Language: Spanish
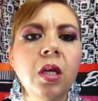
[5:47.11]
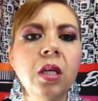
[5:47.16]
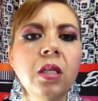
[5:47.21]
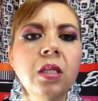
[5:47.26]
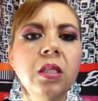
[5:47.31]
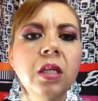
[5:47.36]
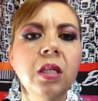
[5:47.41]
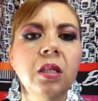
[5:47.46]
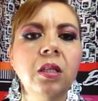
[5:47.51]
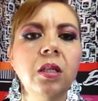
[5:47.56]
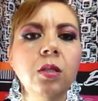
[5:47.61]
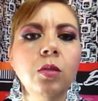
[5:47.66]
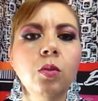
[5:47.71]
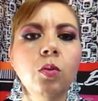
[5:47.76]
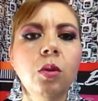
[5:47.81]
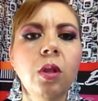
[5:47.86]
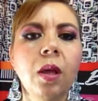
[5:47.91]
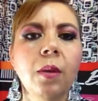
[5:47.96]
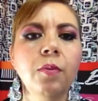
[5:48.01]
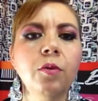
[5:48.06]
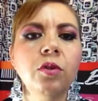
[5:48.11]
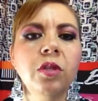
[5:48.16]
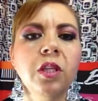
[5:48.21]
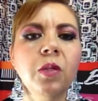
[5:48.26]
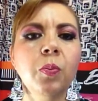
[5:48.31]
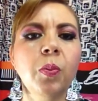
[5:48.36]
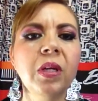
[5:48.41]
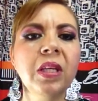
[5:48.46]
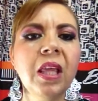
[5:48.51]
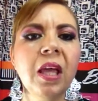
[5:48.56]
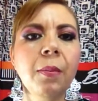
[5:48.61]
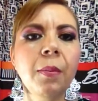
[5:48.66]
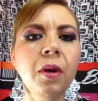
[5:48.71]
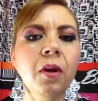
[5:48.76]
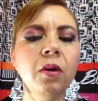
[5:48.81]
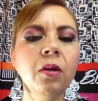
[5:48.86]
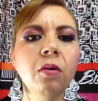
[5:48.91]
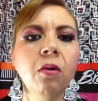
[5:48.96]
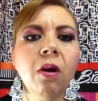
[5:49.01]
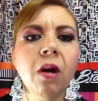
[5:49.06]
y sientes tus labios, después nada más
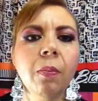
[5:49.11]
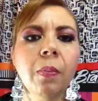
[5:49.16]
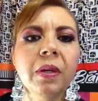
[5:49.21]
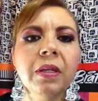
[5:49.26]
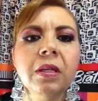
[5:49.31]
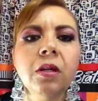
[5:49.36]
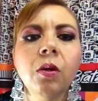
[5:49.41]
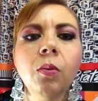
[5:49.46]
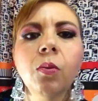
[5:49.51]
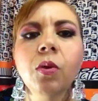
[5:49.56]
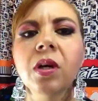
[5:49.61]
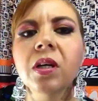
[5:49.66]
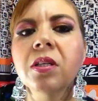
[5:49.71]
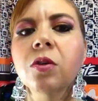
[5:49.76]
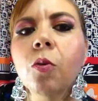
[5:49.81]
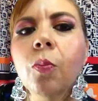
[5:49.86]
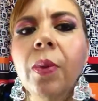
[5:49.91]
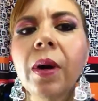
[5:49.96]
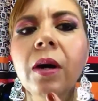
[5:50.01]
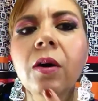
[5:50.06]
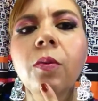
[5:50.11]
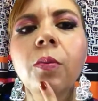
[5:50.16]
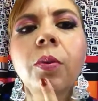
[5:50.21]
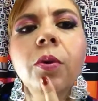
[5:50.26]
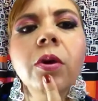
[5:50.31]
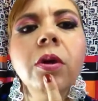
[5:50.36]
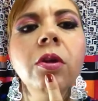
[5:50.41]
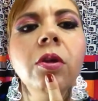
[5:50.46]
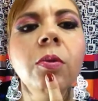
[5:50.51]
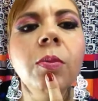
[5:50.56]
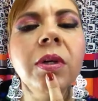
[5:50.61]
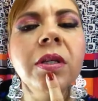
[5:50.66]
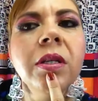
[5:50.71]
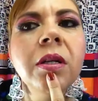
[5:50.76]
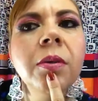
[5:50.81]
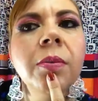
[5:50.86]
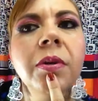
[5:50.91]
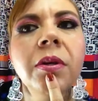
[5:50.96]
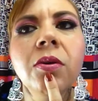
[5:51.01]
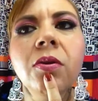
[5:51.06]
lo único que pasa como que se opaca un poquito más
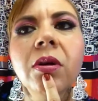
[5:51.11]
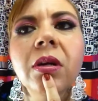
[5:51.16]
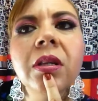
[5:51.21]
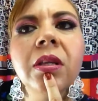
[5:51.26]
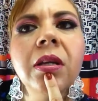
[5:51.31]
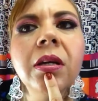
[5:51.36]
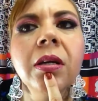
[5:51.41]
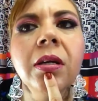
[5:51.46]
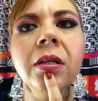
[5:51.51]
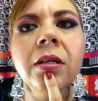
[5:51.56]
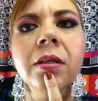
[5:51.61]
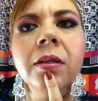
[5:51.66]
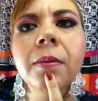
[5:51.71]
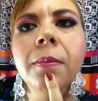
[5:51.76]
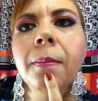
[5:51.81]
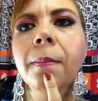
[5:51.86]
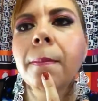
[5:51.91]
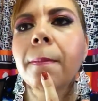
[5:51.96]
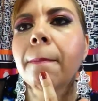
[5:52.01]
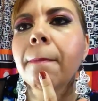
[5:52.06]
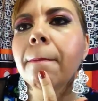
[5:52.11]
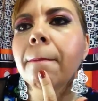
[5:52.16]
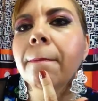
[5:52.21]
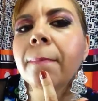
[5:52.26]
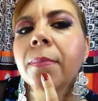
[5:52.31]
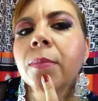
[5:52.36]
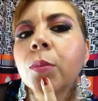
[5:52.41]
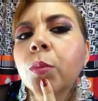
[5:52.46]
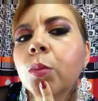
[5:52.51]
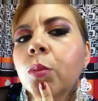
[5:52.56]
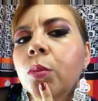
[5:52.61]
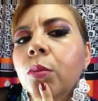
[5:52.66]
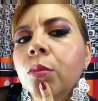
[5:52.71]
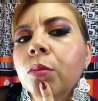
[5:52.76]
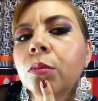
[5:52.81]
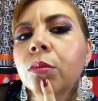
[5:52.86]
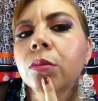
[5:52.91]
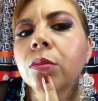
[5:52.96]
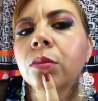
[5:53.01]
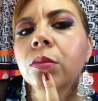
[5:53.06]
el brillo que tienes.
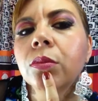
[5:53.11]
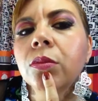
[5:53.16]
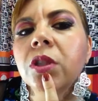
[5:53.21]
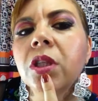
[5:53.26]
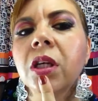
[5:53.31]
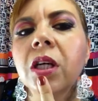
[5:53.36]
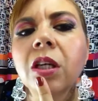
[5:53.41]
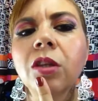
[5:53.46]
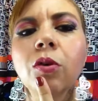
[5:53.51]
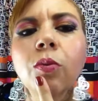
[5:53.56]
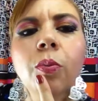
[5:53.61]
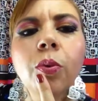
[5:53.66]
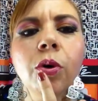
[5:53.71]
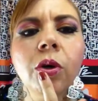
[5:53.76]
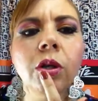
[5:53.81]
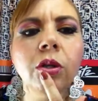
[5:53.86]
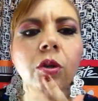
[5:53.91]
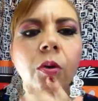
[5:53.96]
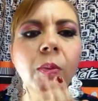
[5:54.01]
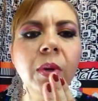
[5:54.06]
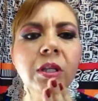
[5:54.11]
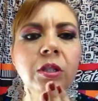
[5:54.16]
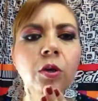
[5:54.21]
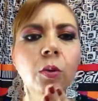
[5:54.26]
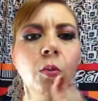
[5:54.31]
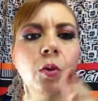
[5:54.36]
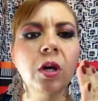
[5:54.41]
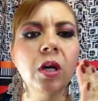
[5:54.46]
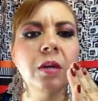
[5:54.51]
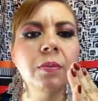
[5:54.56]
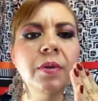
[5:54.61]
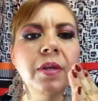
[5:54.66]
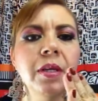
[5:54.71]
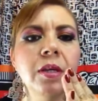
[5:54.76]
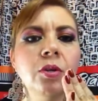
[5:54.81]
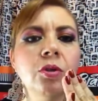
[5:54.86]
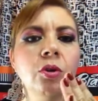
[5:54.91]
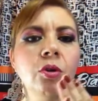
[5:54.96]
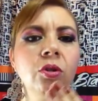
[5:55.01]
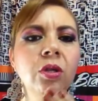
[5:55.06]
Se quita un poquito más como que el
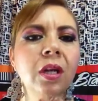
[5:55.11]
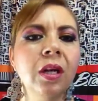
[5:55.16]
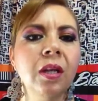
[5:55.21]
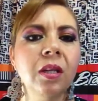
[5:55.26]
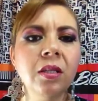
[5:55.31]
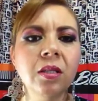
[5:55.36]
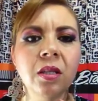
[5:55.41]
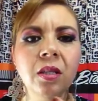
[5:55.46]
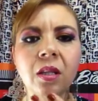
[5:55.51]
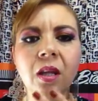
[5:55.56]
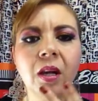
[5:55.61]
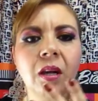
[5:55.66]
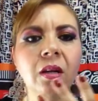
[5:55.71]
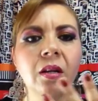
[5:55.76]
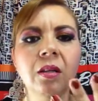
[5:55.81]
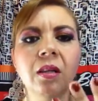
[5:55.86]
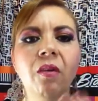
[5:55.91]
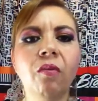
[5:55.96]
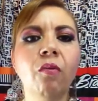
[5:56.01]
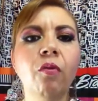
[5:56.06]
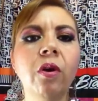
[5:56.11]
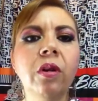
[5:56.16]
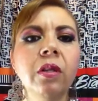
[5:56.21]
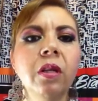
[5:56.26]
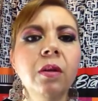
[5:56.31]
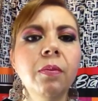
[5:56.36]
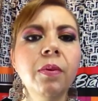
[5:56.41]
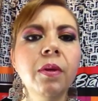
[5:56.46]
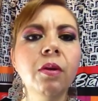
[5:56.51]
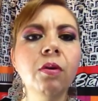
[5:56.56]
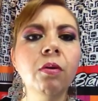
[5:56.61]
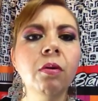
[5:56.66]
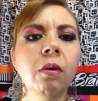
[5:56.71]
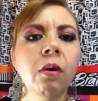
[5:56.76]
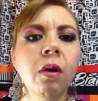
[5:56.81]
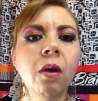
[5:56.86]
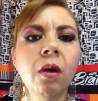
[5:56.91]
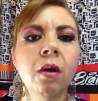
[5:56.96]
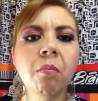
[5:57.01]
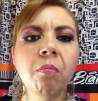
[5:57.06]
brillito, no te queda así tan, tan fuerte el brillo,
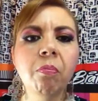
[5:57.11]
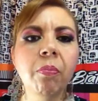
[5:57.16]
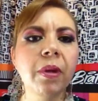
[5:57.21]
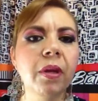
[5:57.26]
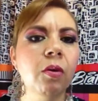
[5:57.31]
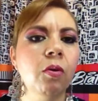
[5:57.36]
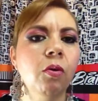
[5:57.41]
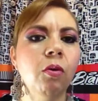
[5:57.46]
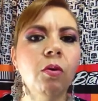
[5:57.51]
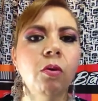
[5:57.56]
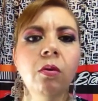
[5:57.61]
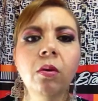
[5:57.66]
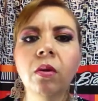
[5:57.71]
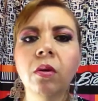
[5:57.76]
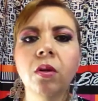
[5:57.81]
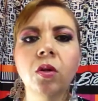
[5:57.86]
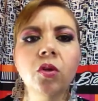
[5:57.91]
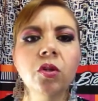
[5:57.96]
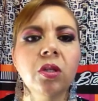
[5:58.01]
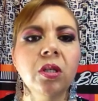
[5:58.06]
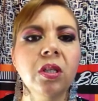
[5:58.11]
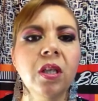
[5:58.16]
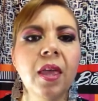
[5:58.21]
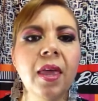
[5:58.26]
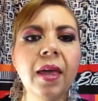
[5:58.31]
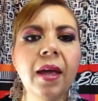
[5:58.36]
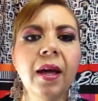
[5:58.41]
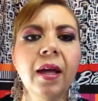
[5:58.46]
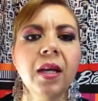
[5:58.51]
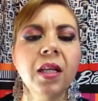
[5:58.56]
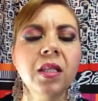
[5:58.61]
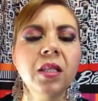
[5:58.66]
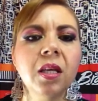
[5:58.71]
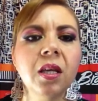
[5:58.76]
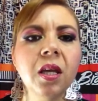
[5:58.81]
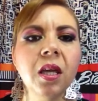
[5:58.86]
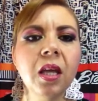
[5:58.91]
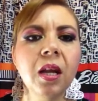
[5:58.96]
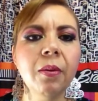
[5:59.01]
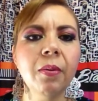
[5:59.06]
pero no se te llega ni
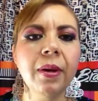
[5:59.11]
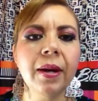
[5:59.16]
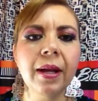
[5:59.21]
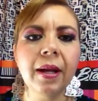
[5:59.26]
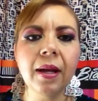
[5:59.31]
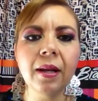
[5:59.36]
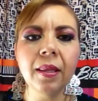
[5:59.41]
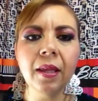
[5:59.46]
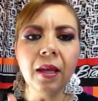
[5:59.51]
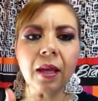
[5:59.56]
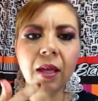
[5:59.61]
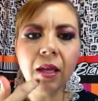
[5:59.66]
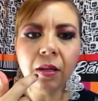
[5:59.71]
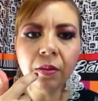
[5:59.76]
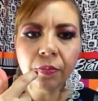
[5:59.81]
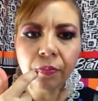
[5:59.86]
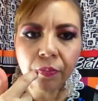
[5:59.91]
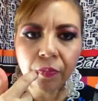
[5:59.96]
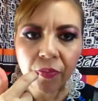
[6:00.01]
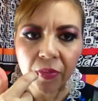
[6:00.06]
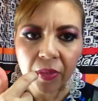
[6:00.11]
siquiera a marcar de aquí.